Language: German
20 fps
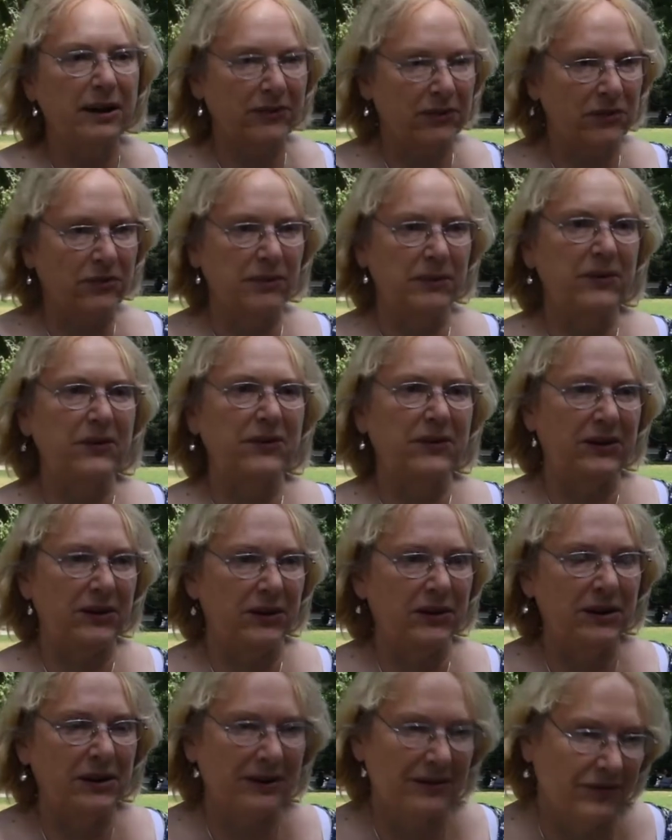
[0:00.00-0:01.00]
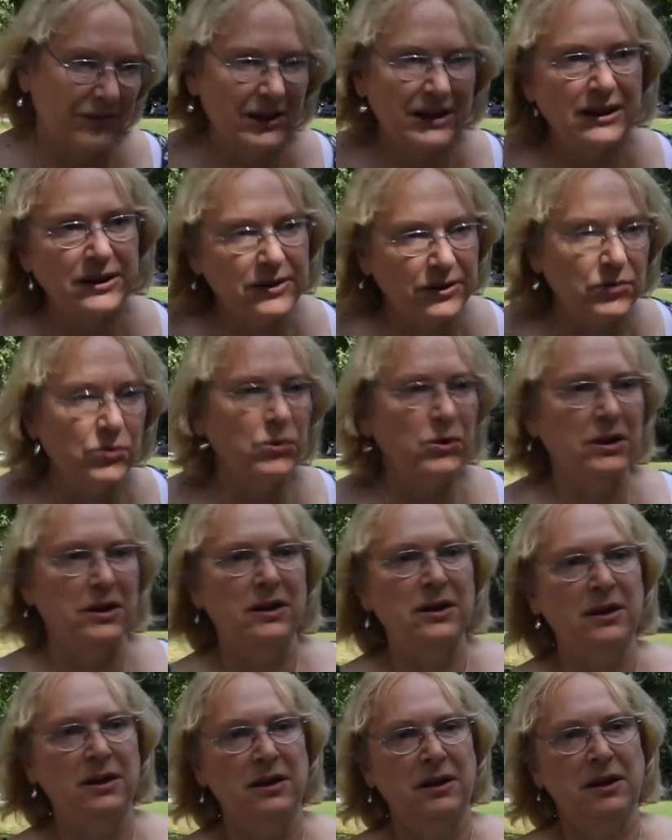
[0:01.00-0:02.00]
also zumindest die wirklich
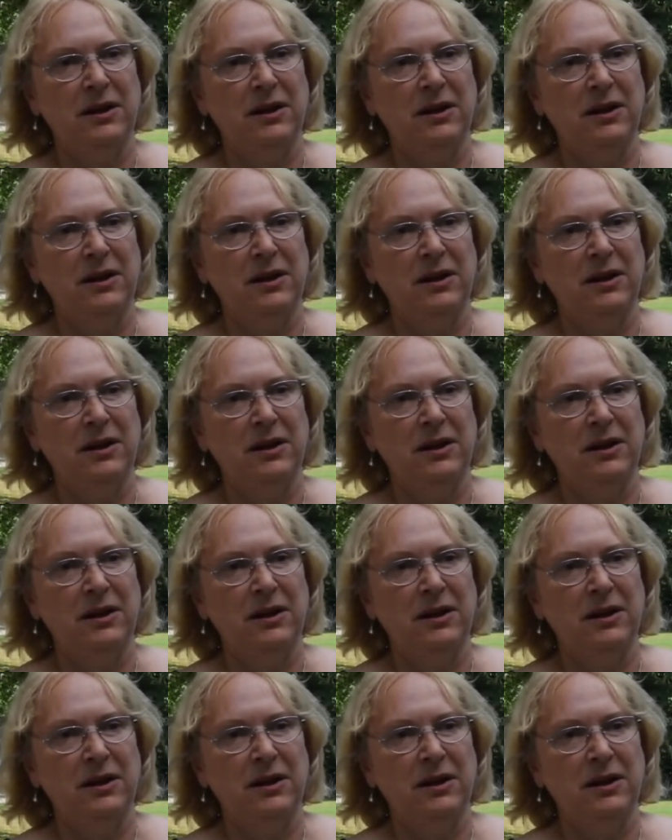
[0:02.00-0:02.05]
Jungen,